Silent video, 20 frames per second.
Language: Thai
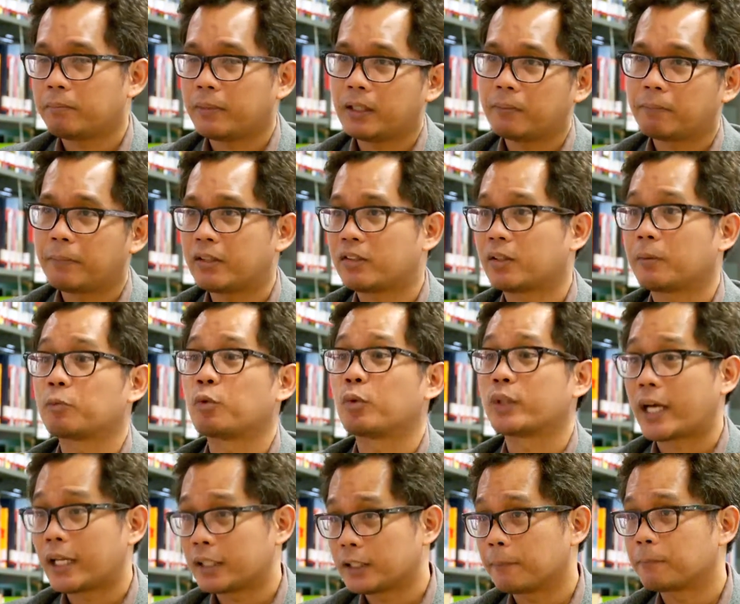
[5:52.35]
ไม่ไม่สนับสนุ
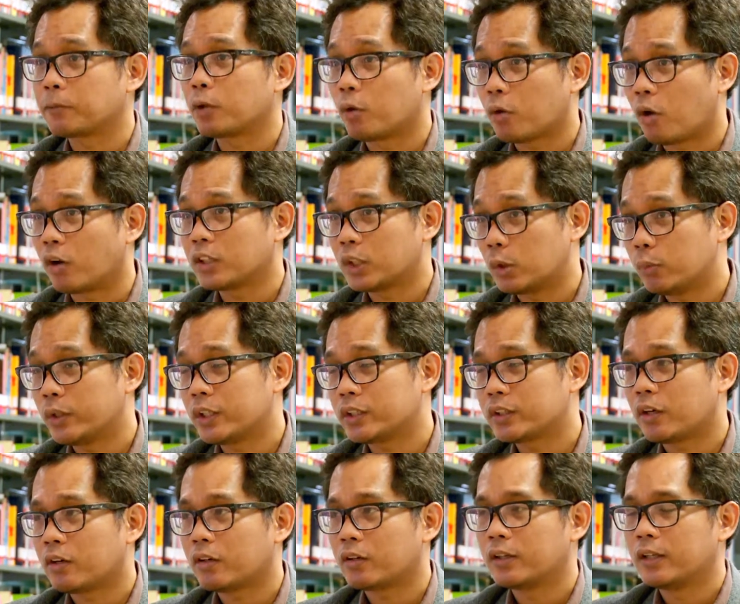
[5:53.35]
นการเติบโตของทีวีดิจิ
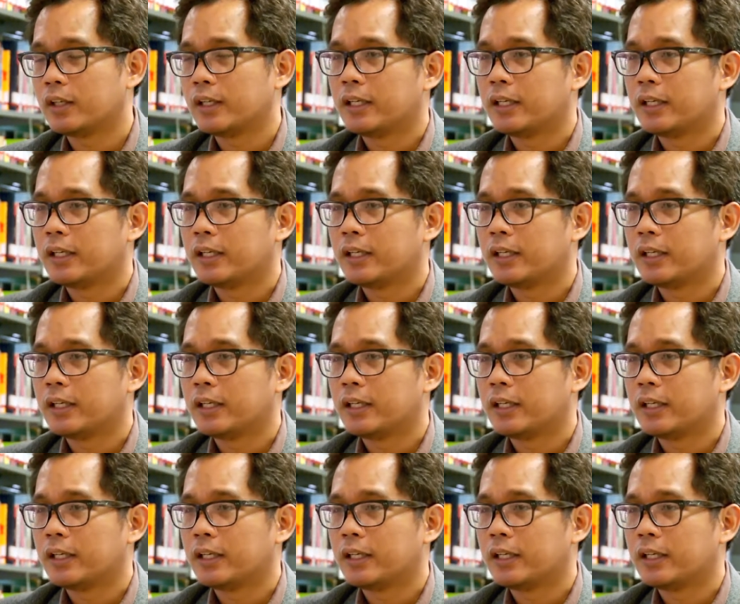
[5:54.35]
ตอล